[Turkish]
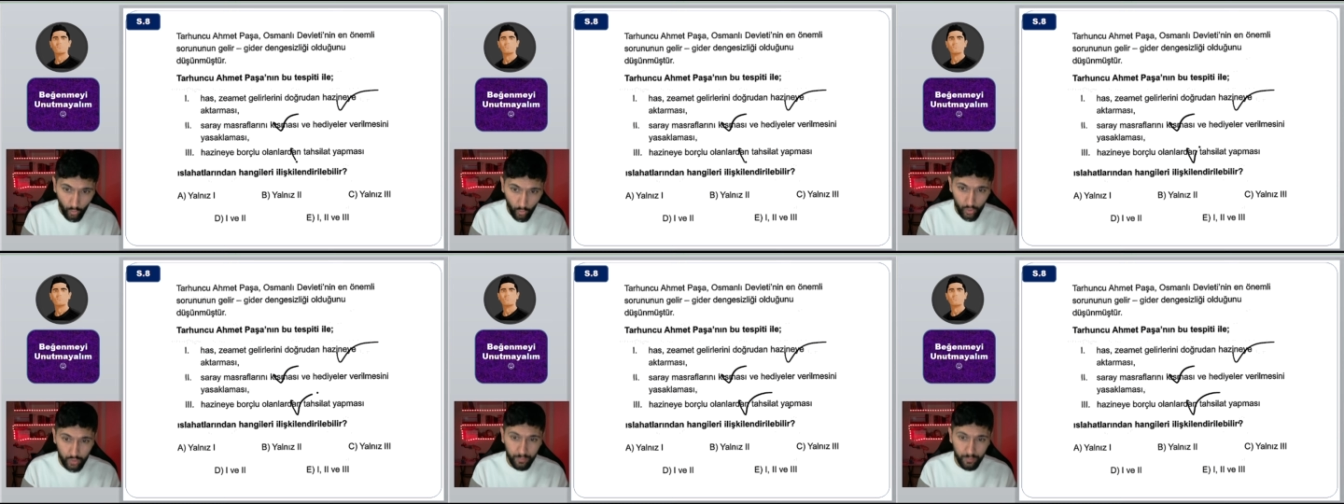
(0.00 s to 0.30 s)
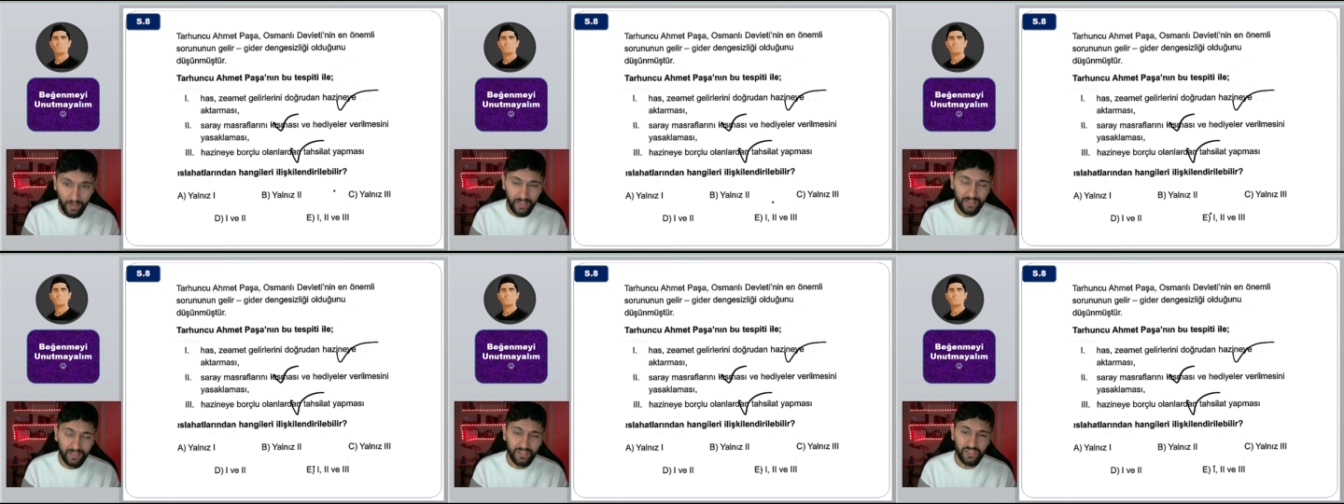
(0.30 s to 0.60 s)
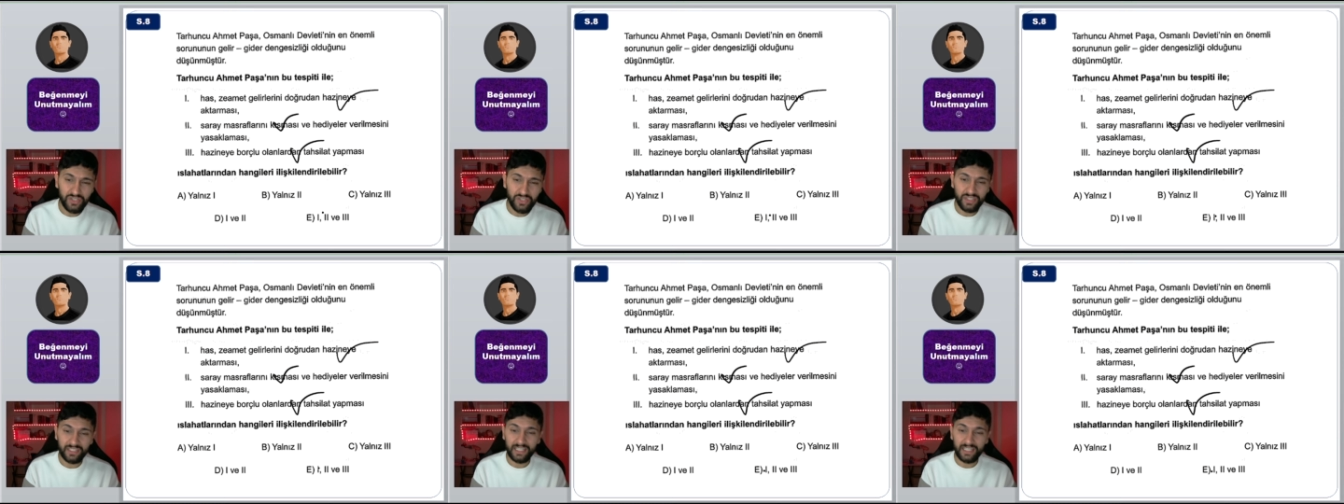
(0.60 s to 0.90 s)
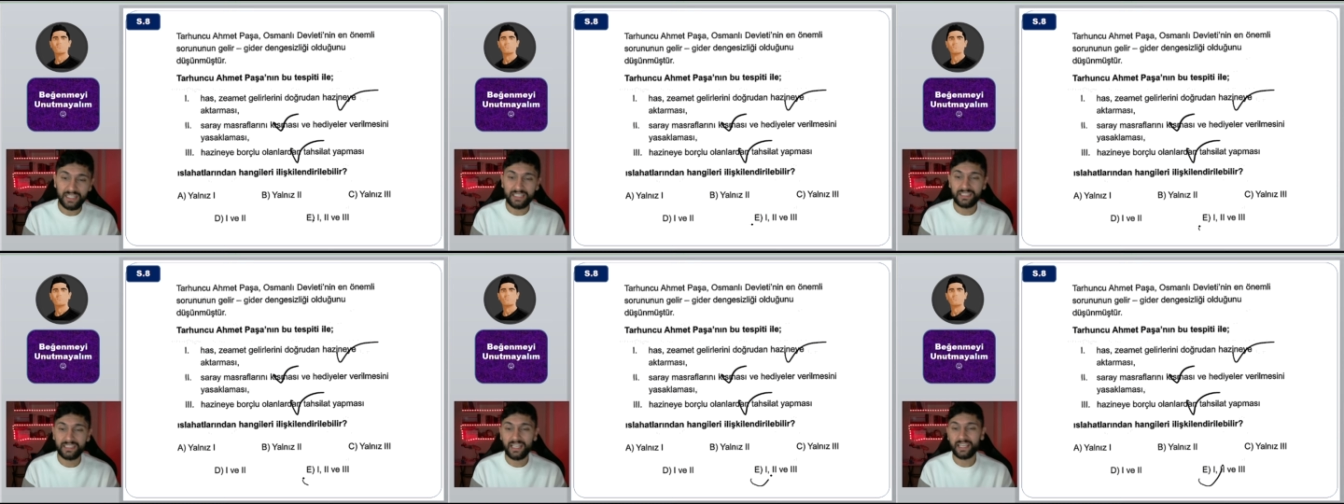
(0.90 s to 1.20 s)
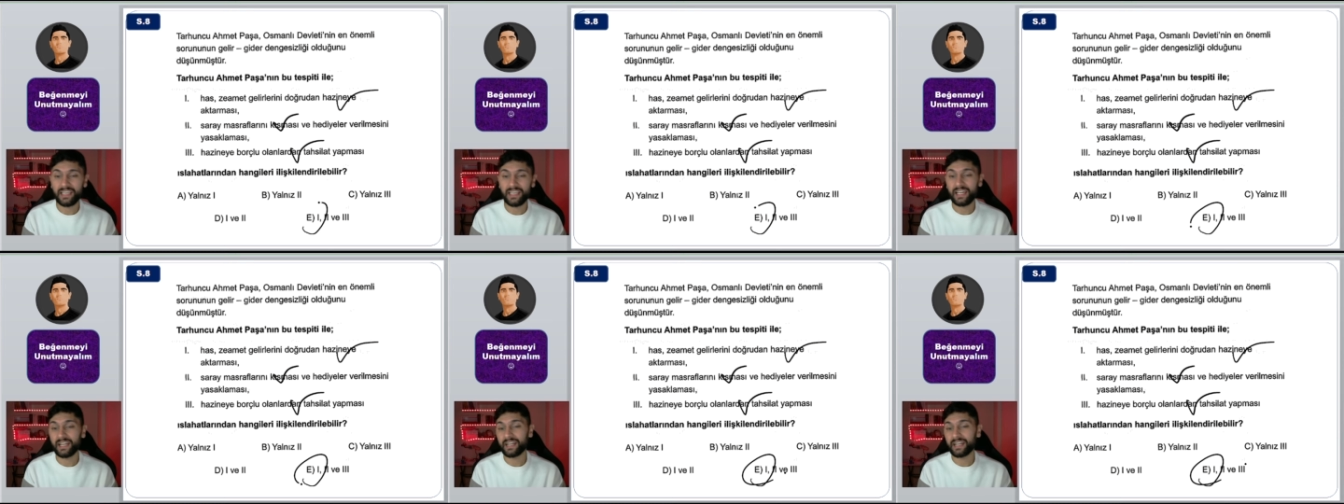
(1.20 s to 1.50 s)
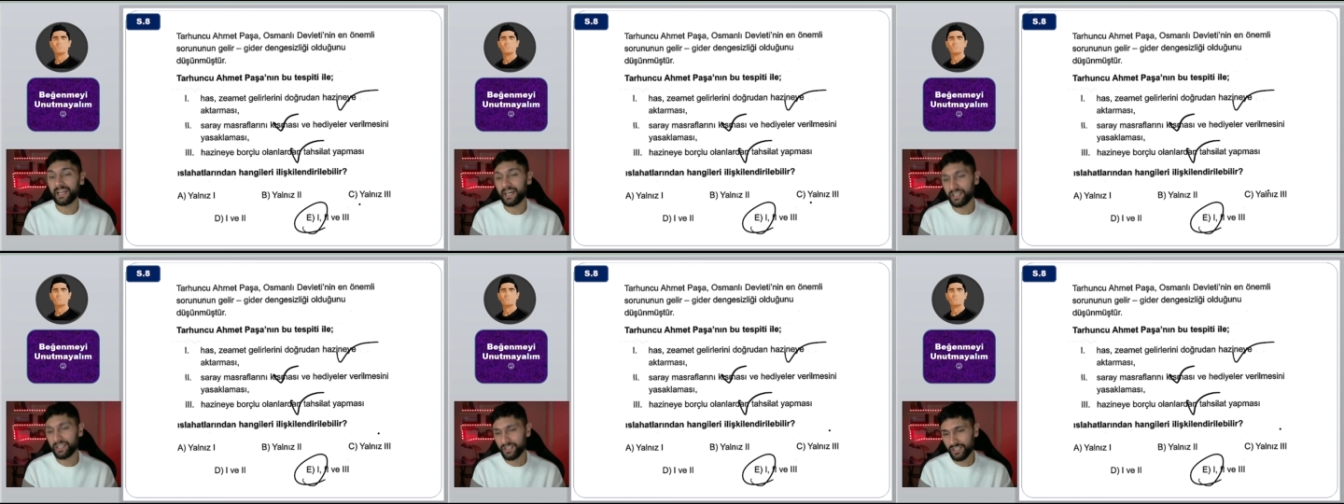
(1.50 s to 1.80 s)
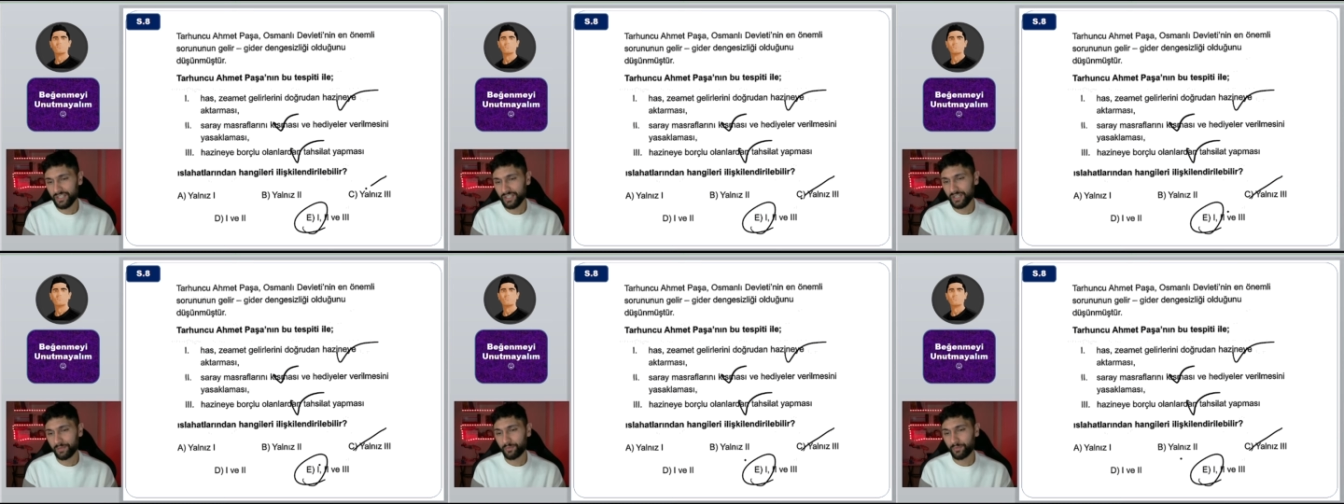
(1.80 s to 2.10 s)
Osmanlı için elinden gelen her
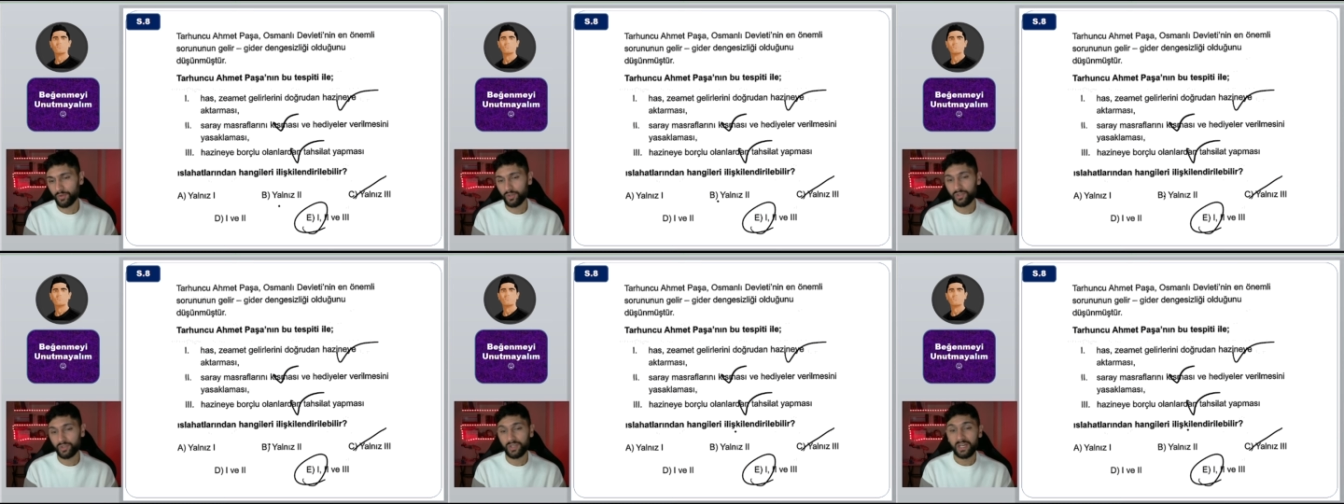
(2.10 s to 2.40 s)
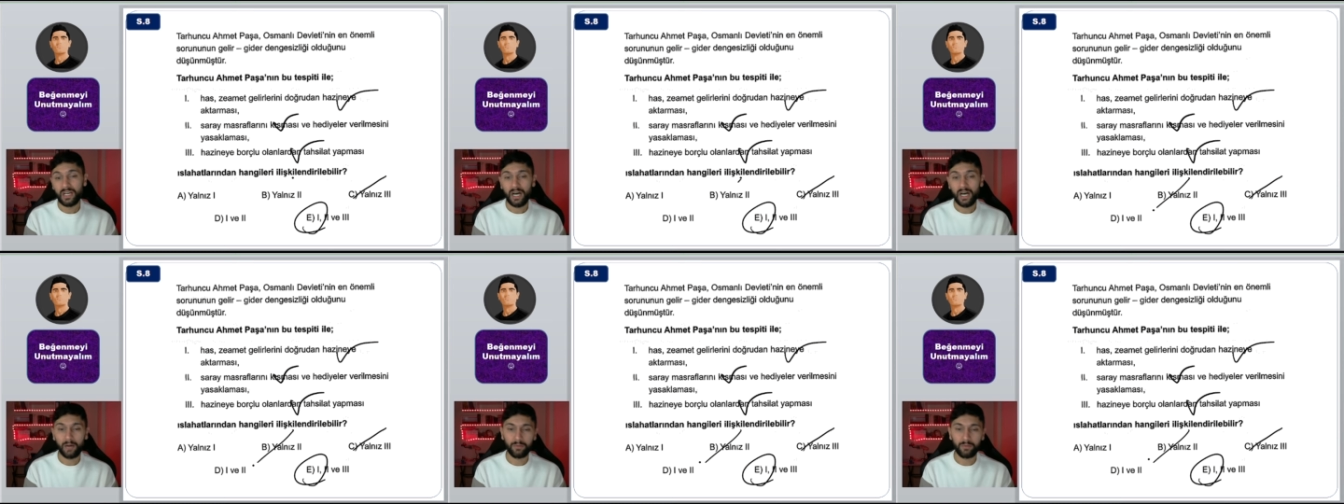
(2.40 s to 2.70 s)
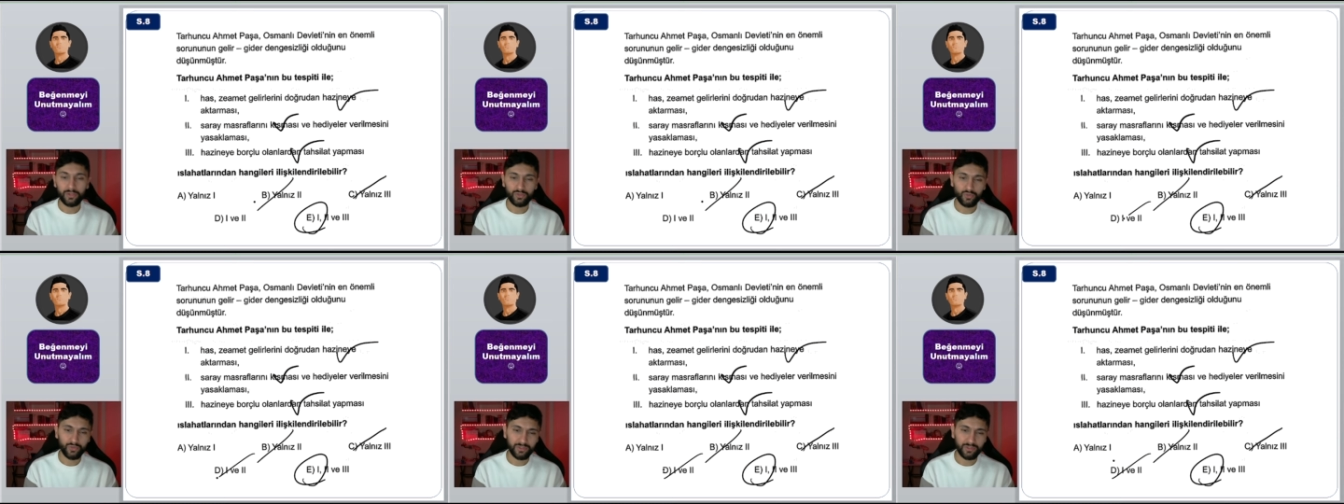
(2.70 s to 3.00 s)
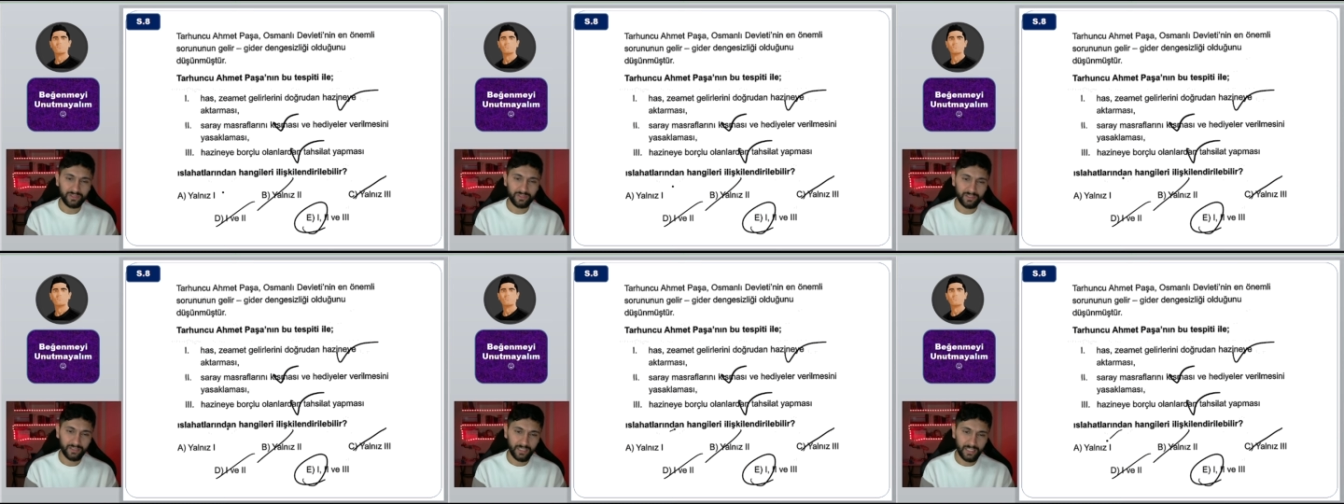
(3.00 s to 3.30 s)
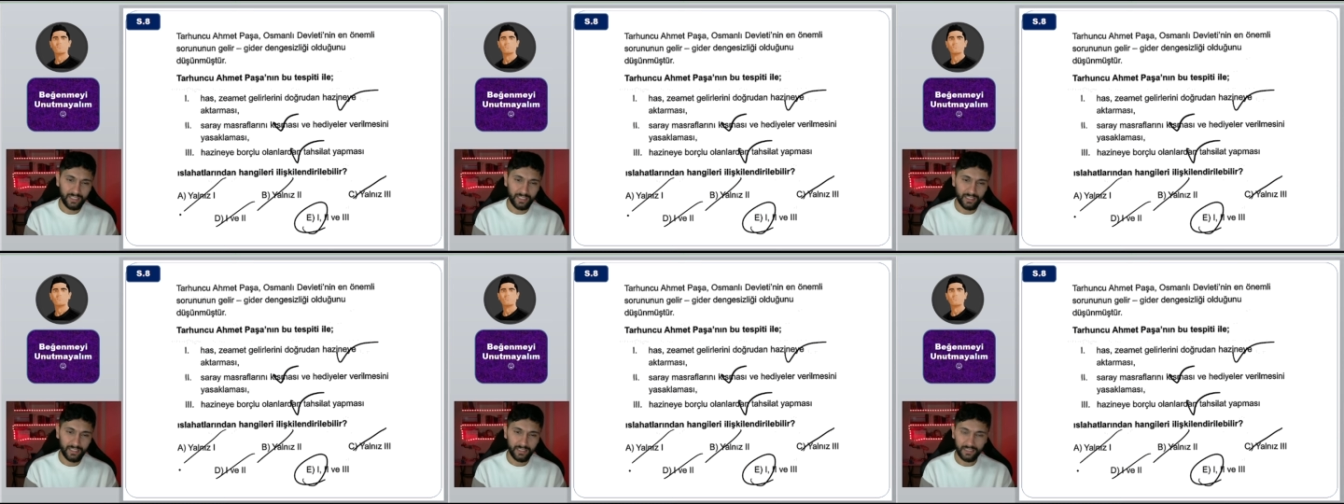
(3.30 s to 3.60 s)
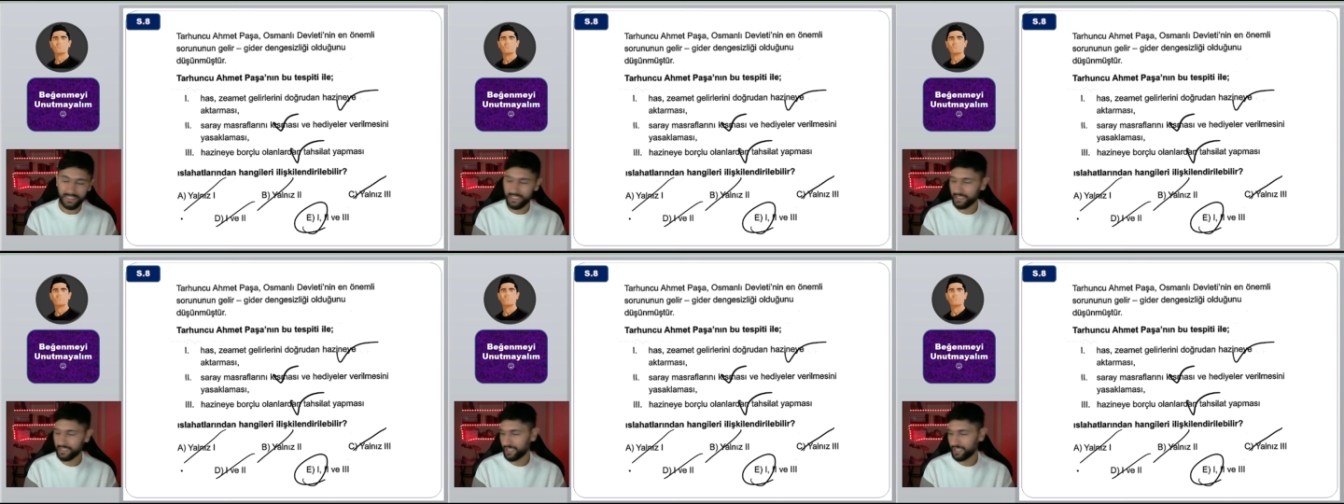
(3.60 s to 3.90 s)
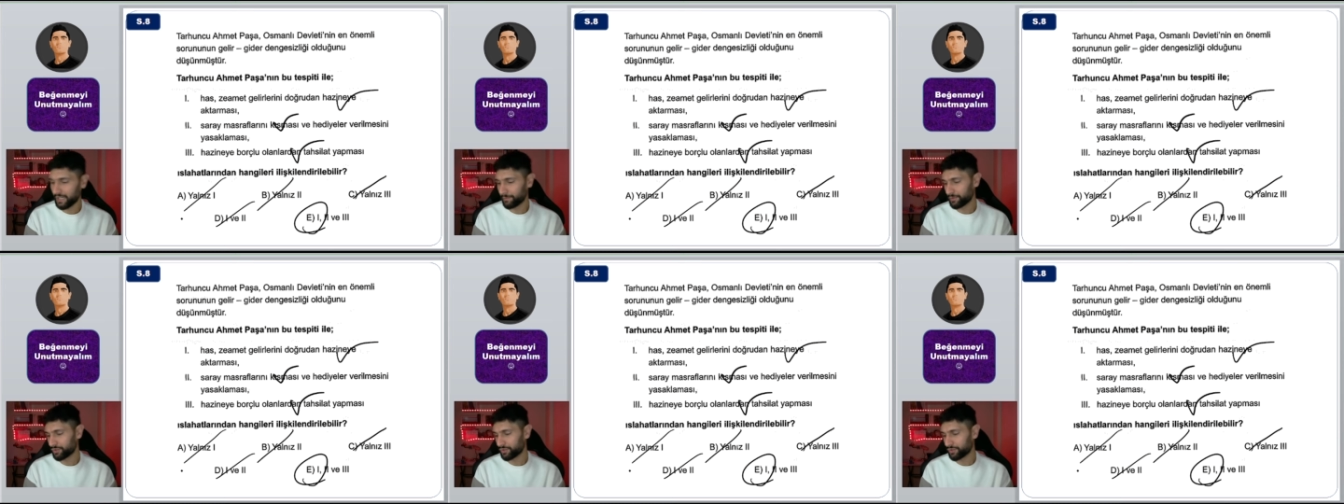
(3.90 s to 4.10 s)
şeyi yapıyor ama sonrasında idam